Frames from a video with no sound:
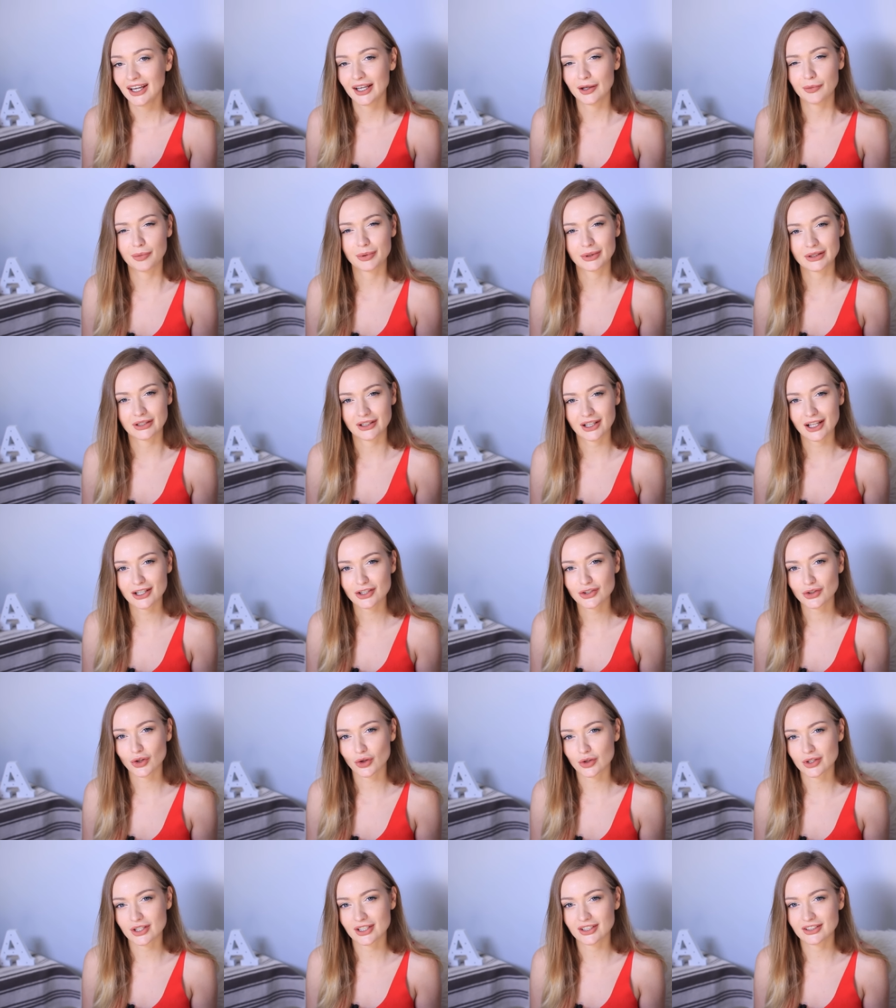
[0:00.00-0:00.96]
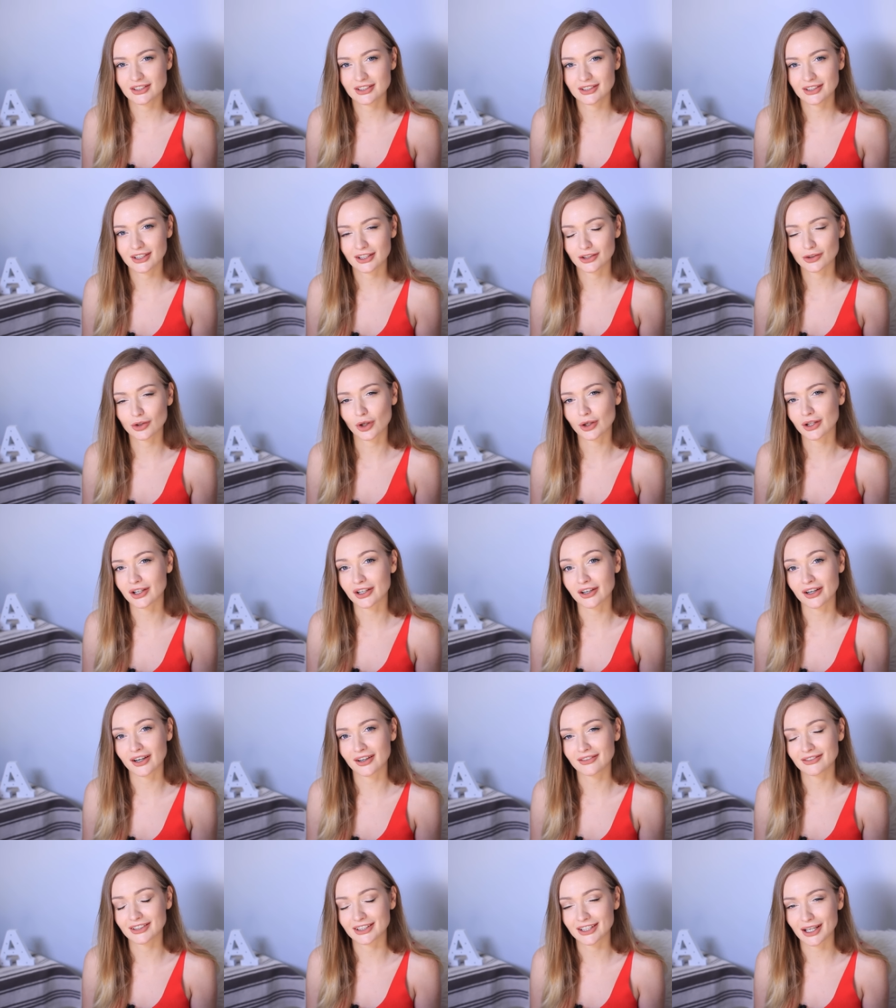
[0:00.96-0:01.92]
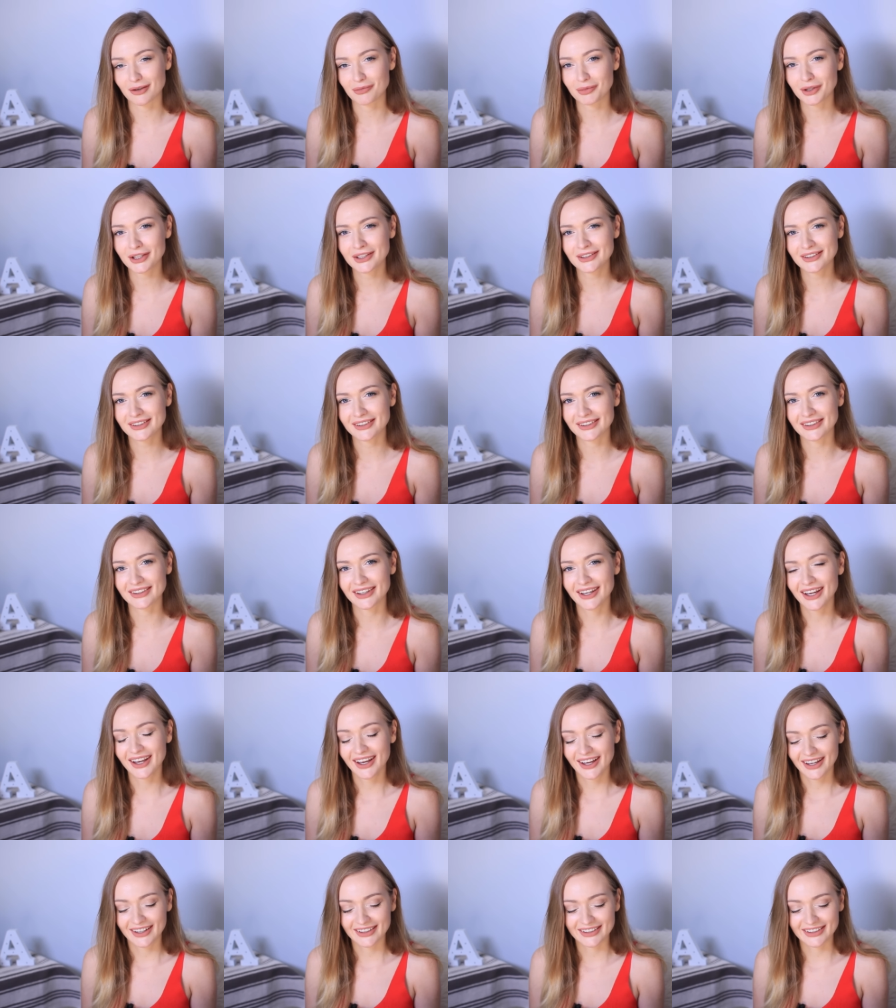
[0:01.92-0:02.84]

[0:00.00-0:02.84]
и поняла, что среди них только витамины,